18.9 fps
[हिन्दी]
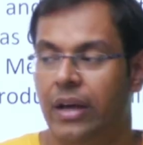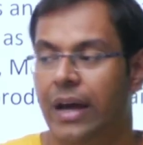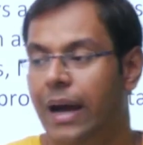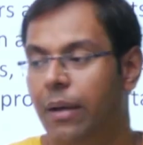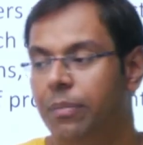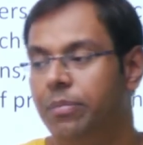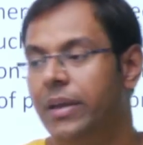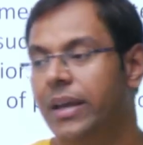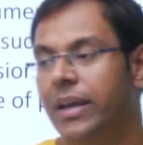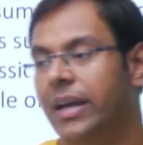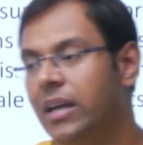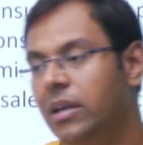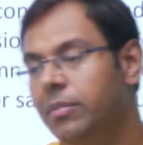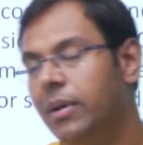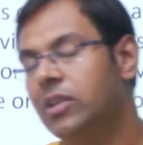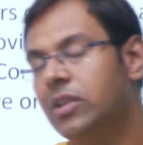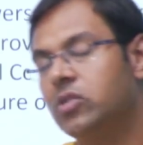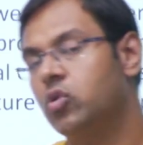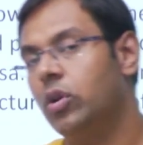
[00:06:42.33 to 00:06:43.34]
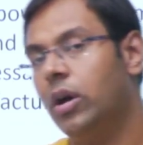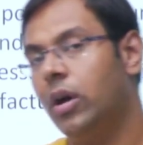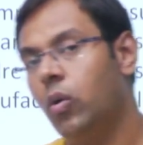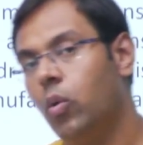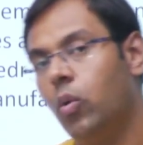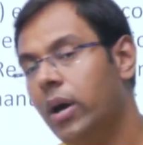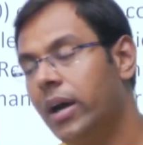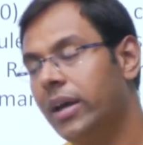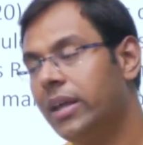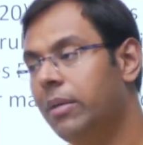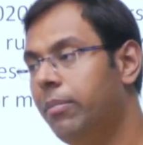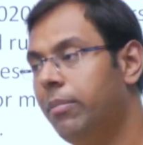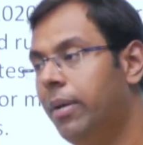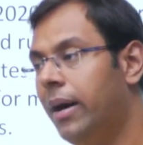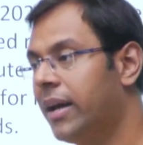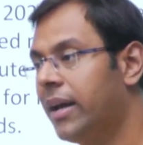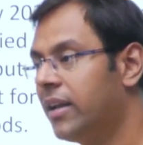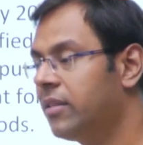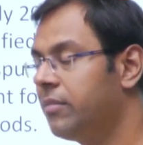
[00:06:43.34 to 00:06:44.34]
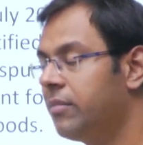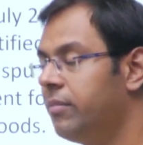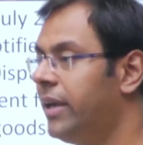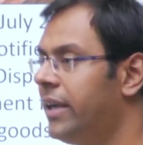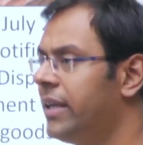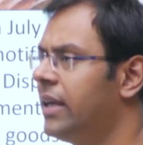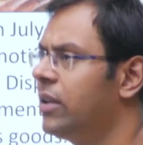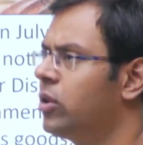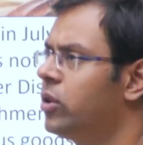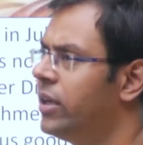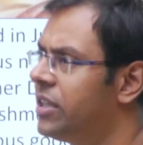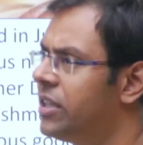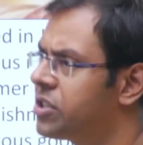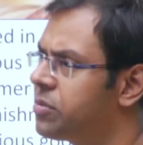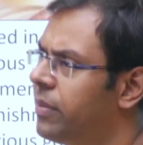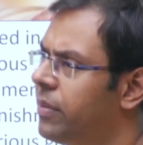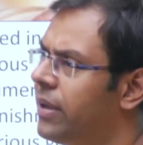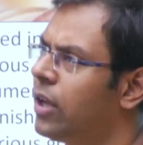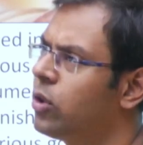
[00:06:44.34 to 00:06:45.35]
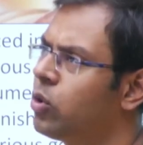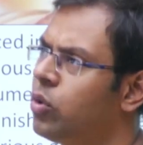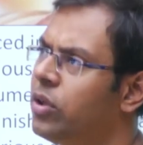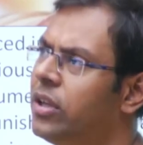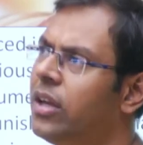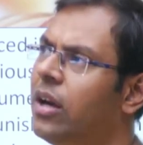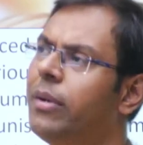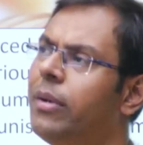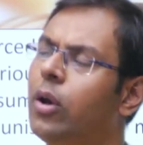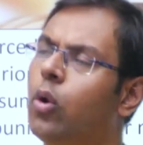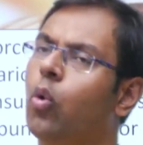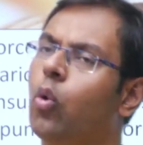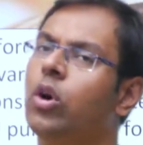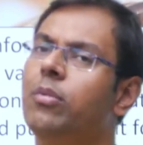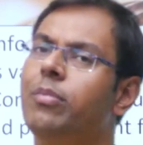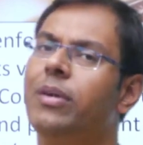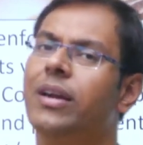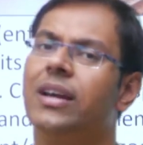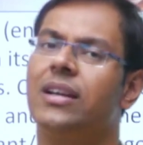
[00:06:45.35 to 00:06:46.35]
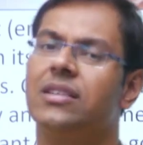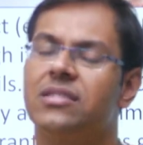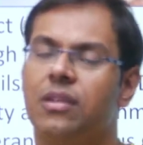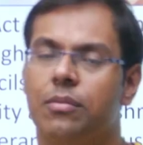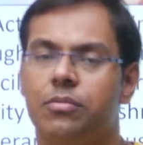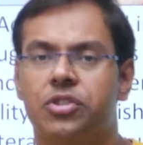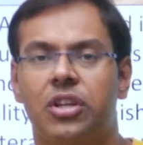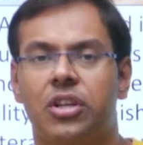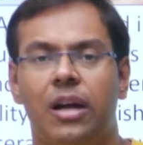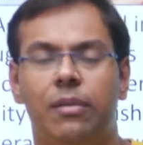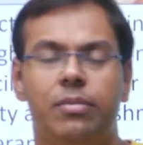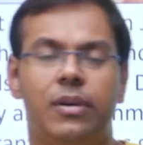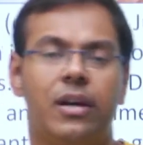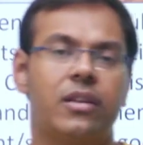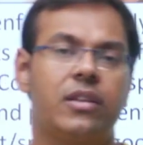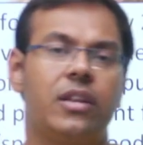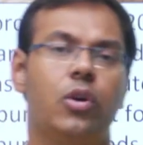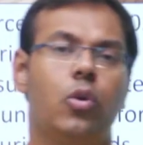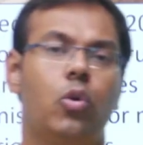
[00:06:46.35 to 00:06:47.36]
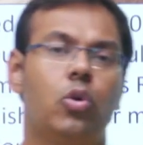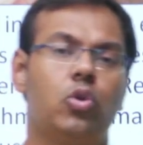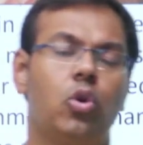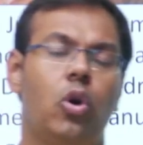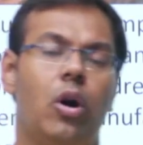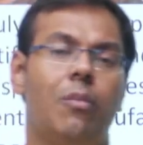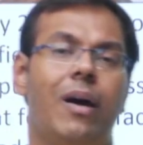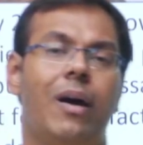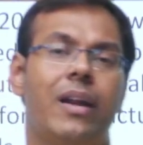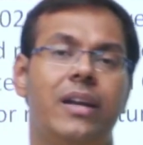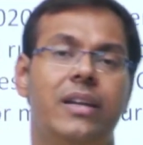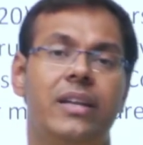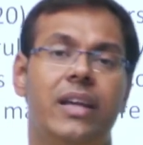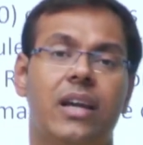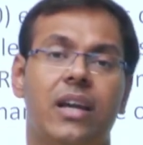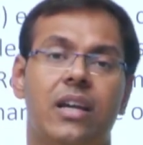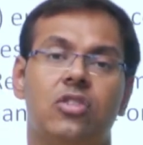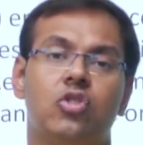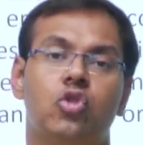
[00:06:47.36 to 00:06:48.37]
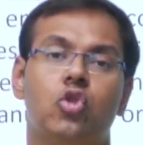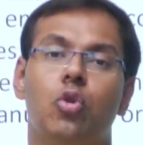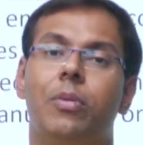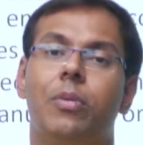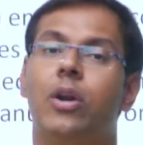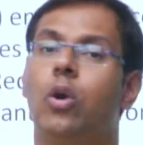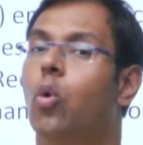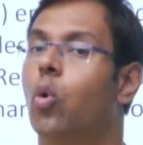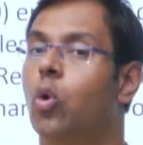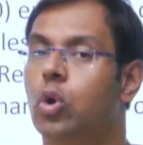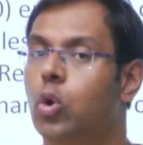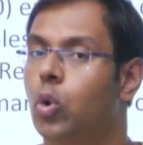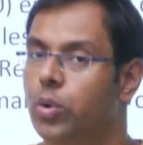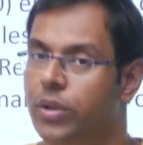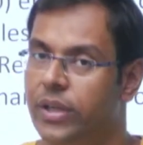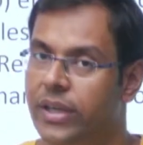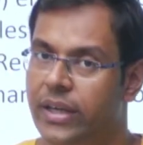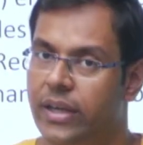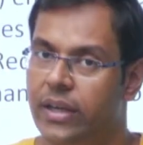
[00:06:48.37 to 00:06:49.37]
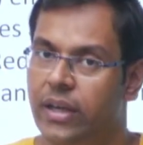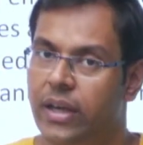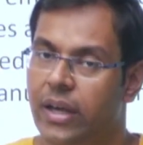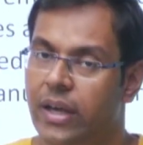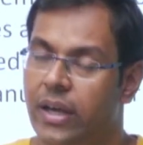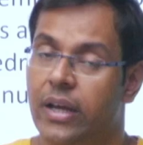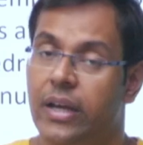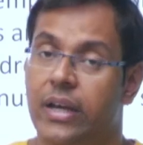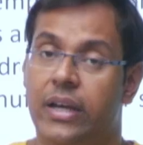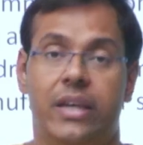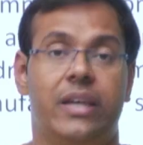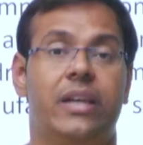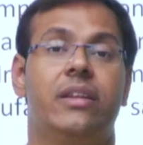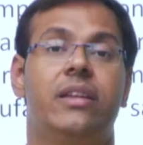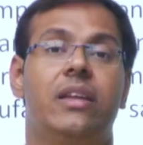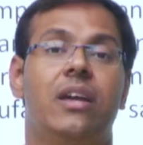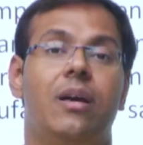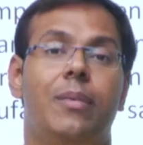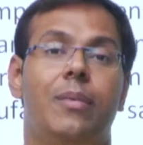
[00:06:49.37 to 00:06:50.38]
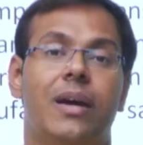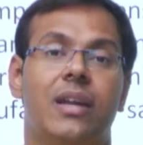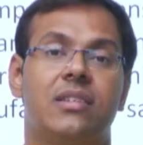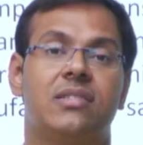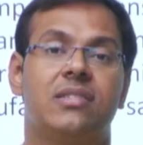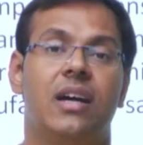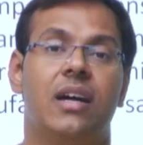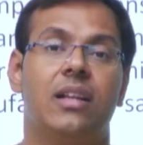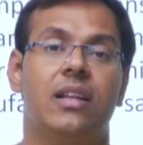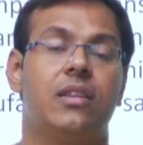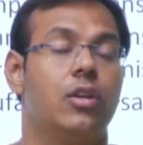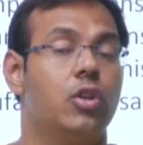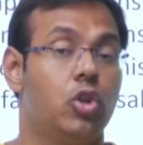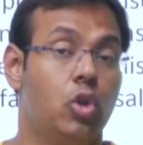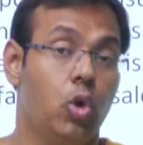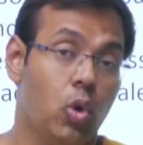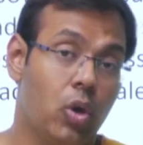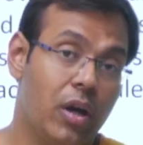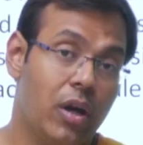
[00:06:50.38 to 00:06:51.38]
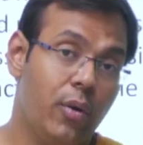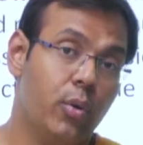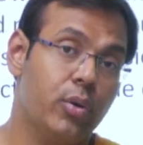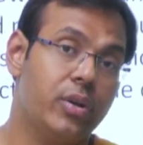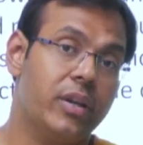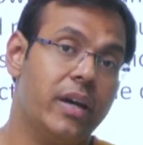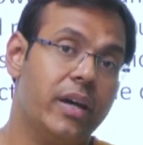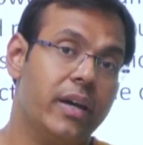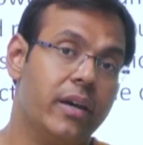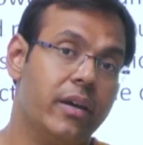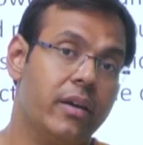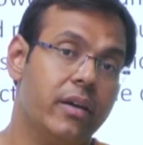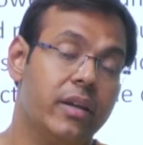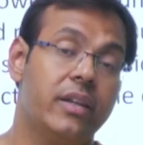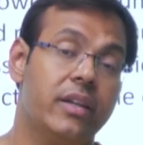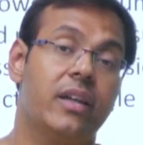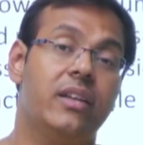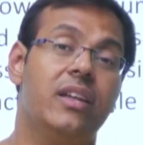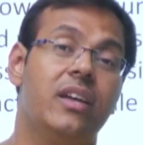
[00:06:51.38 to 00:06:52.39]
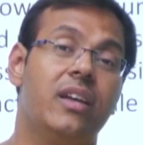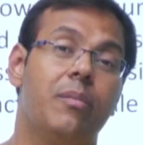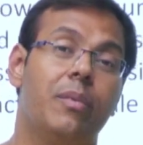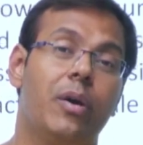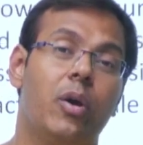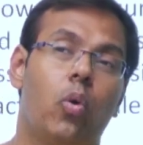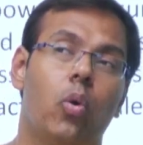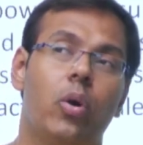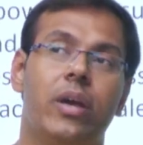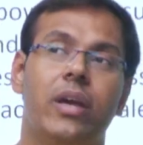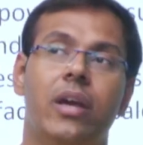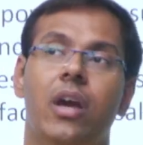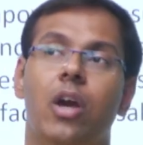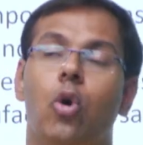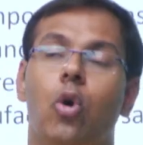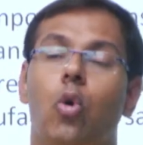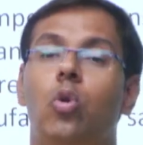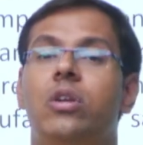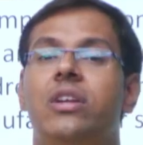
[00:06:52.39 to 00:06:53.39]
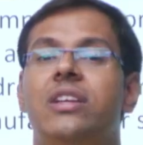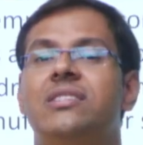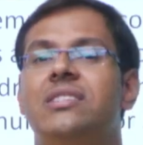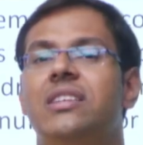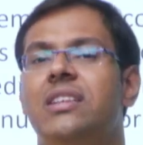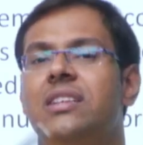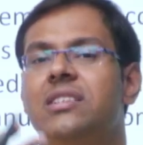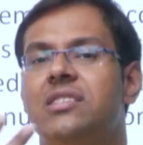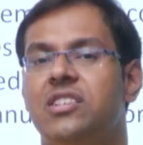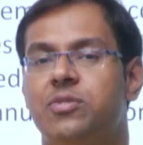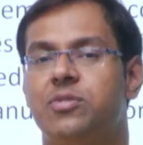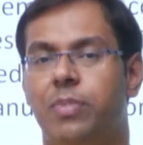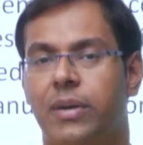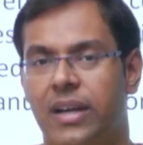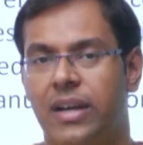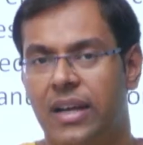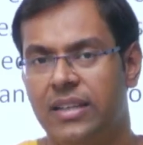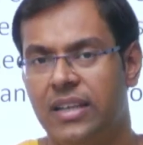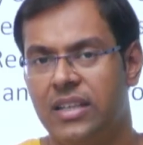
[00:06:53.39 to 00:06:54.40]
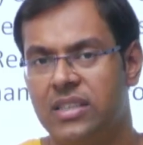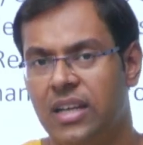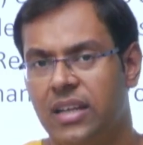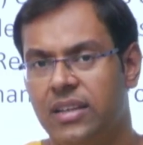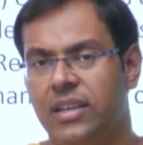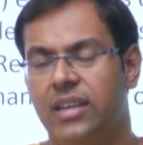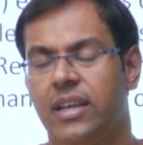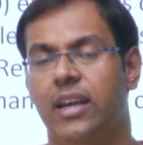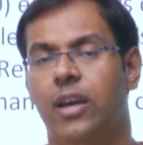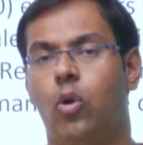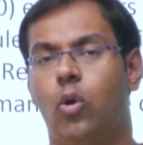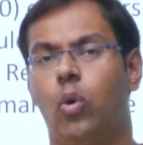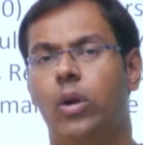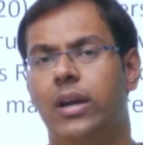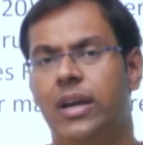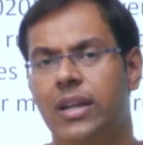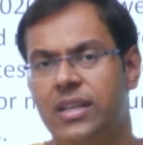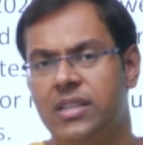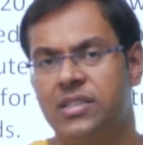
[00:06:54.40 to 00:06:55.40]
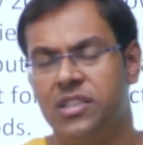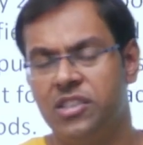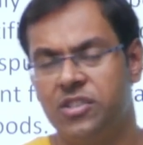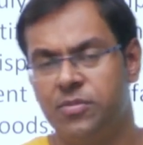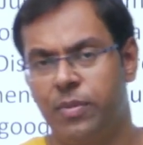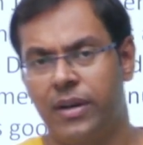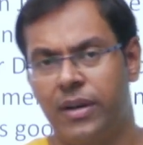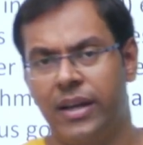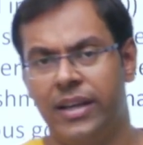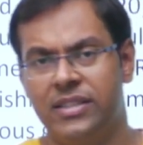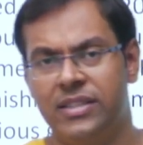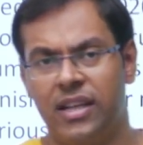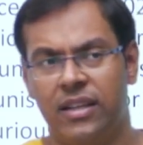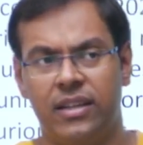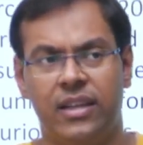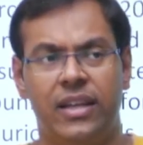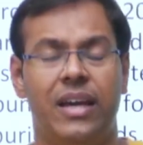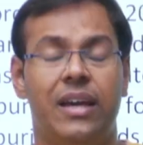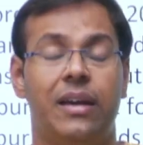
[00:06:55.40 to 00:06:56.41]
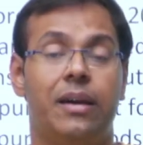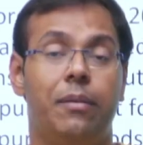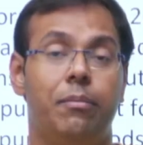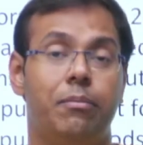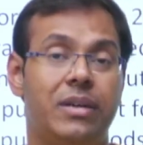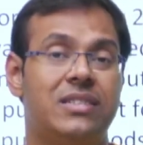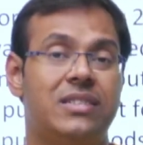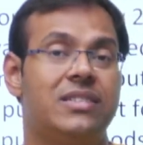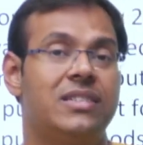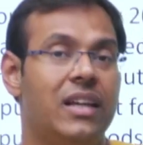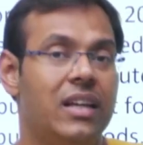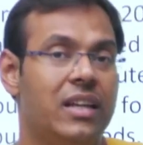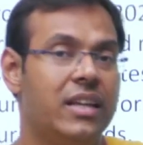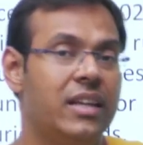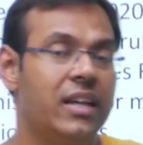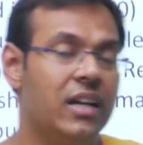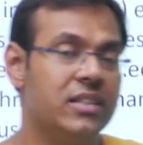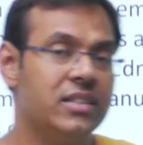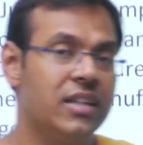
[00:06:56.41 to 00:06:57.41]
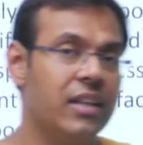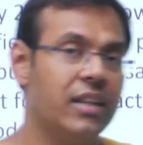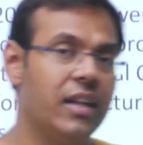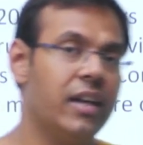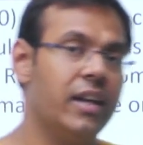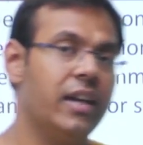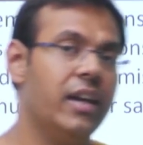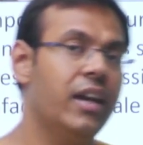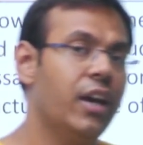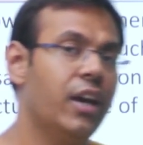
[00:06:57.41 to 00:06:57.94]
आपने कई बार सुना होगा कि भारत में या देश में या दुनिया में कोई भी कंजम्पशन आप करते हो तो हमारे लिए कंज्यूमर कोर्ट होते हैं यदि हमारे साथ धोखा होता है यदि हमें कोई उल्टी सीधी चीज पकड़ा दी जाती है कोई गलत चीज पकड़ाई जाती है या मिस सेल किया जाता है